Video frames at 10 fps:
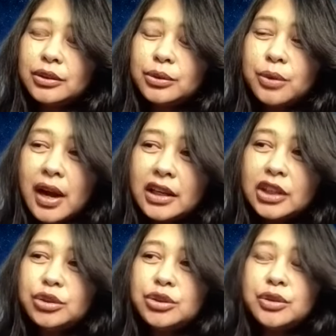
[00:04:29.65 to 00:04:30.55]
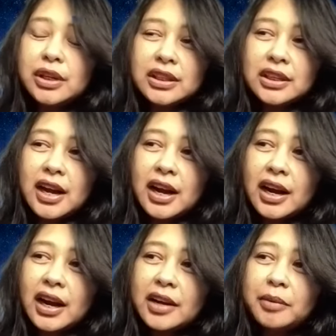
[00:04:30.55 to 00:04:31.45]
Tuhan itu juga tidak
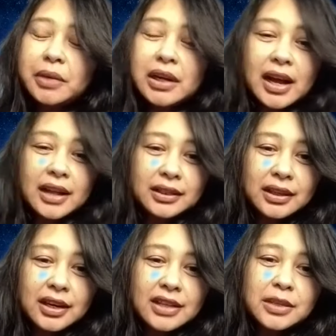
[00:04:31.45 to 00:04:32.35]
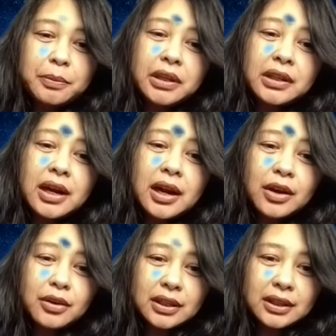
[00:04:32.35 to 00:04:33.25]
akan mengganti nasib kita
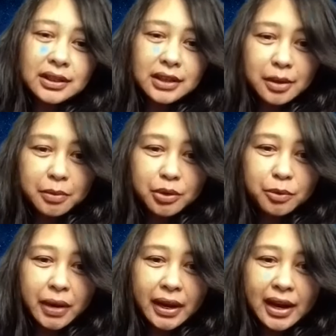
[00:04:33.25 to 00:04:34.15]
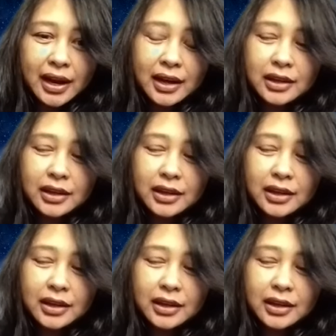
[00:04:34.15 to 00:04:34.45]
kalau kita tidak mengupayakan.